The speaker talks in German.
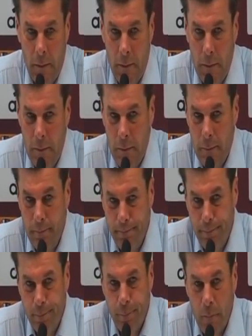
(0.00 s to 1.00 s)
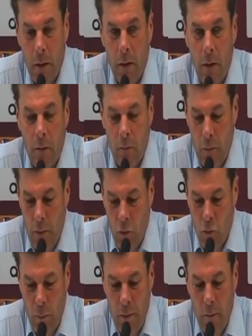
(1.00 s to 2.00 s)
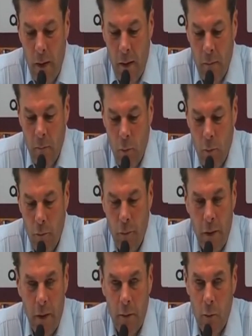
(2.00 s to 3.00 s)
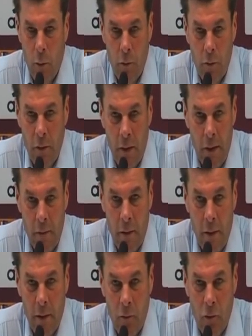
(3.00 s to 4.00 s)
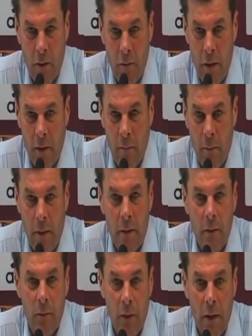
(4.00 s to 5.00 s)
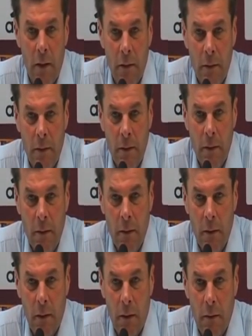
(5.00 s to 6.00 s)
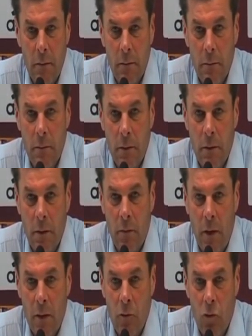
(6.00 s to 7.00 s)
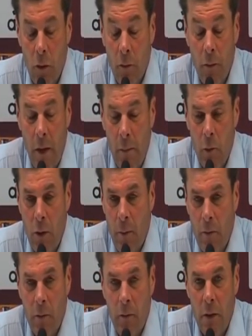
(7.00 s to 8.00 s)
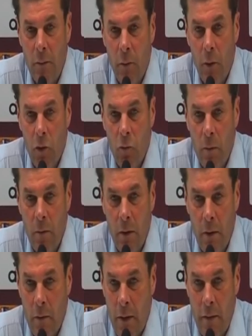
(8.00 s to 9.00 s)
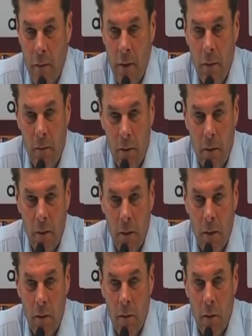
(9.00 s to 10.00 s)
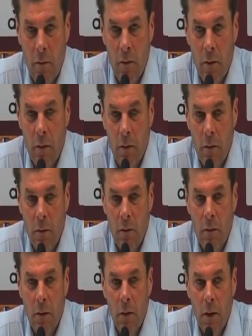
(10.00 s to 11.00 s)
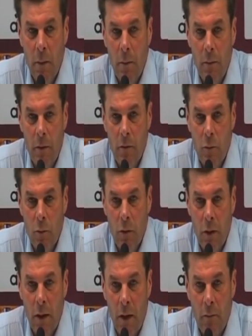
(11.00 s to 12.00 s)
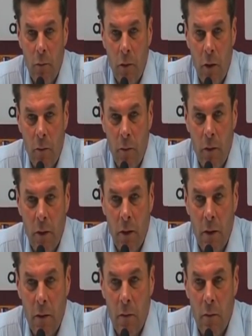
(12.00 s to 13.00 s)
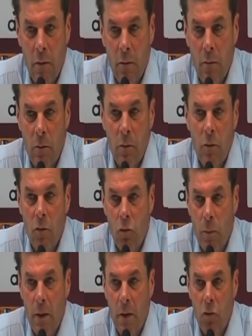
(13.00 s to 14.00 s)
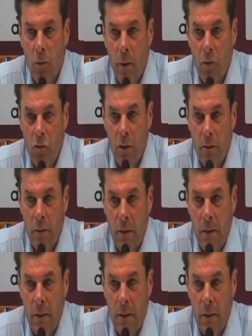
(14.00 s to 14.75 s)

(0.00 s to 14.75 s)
äh, es wird ein Spiel werden, wo vielleicht Nuancen dann letztendlich entscheiden, werden. wer macht den Fehler. Ja, ich erwarte schon eine Freiburger Mannschaft, die nach vorne spielen will. Das kann sie. Ja, das hat sie äh, immer versucht, egal wo sie aufgetreten ist. Es ist eine spielerische Mannschaft.